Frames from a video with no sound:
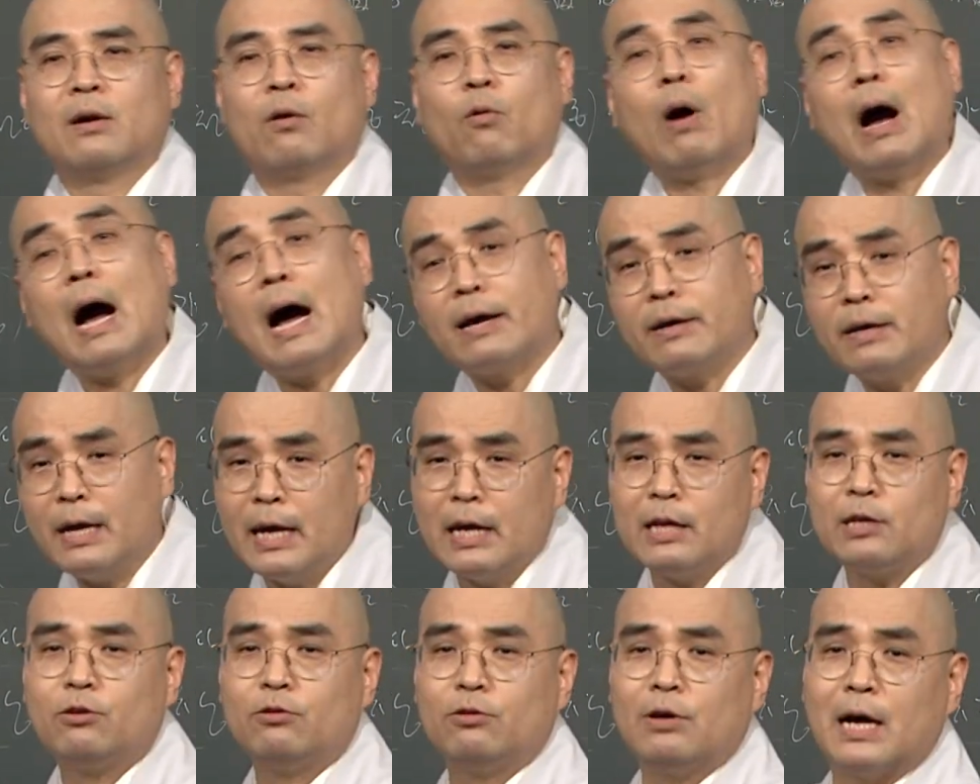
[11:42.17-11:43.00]

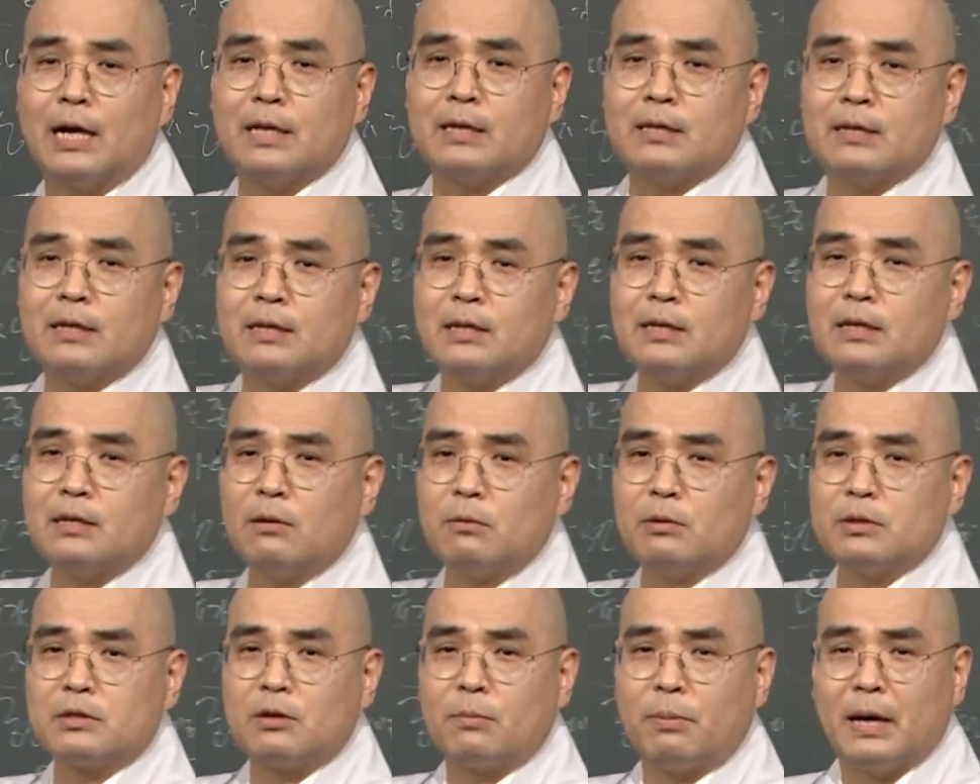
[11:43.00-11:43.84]
왕의 귀환
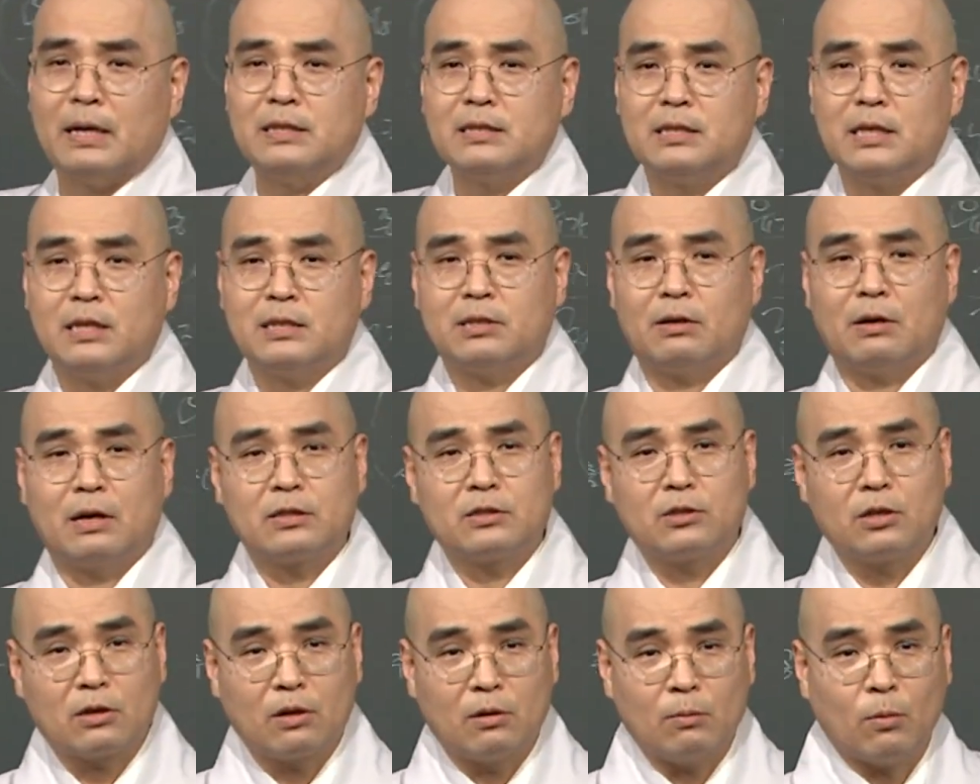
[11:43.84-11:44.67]
이러면서 반지의
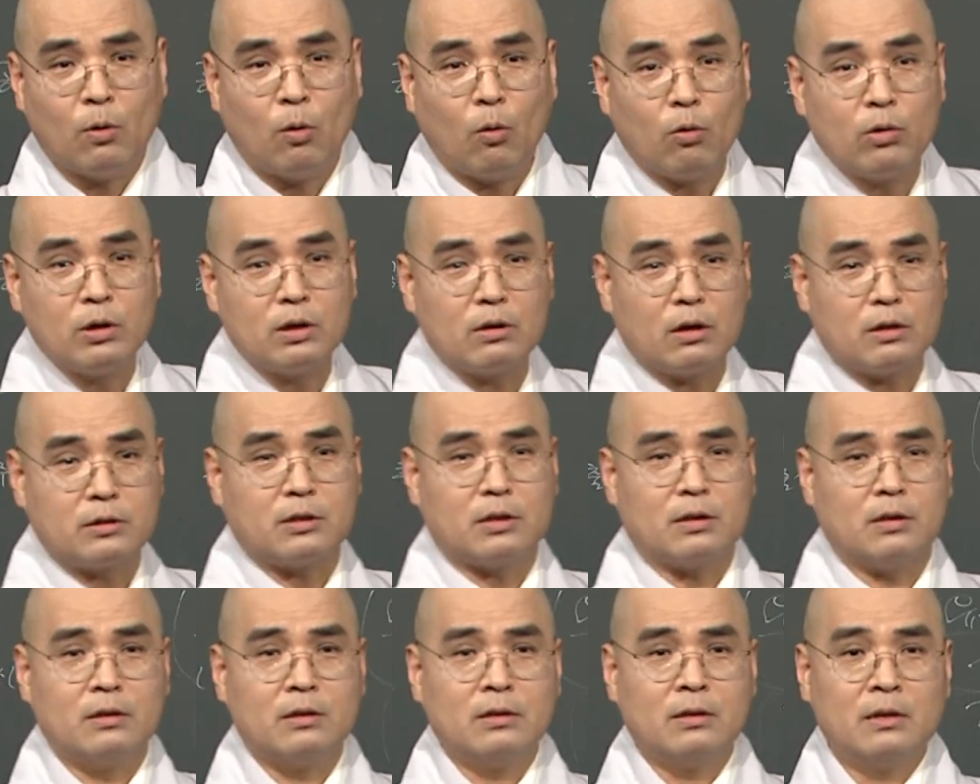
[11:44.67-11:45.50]
제왕처럼 오는
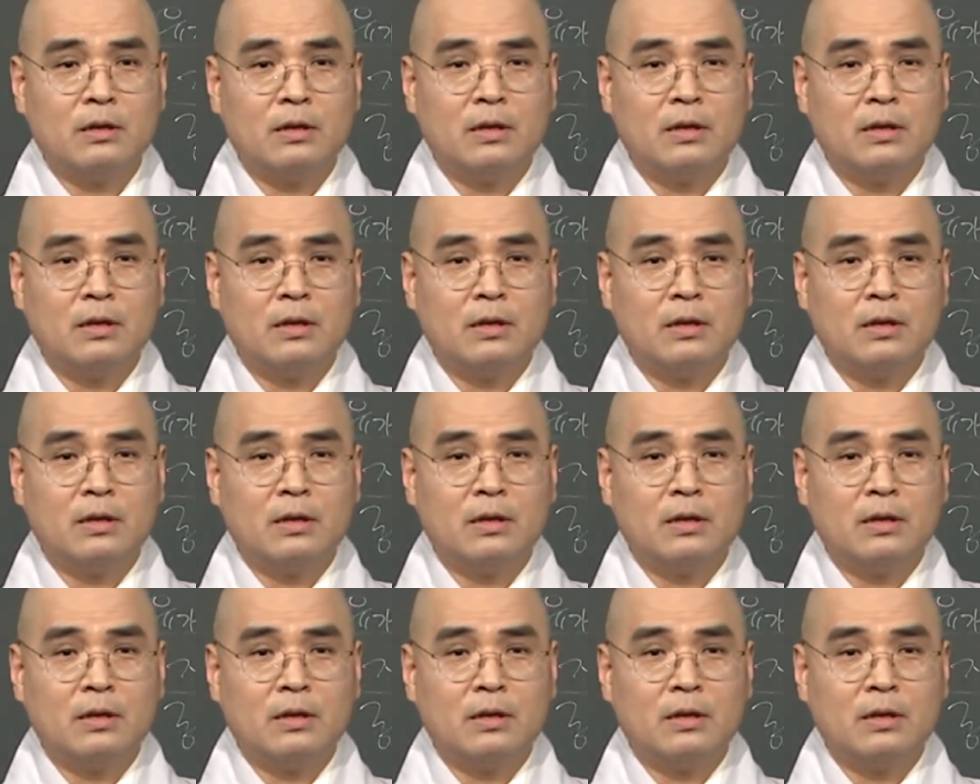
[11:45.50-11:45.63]
거죠.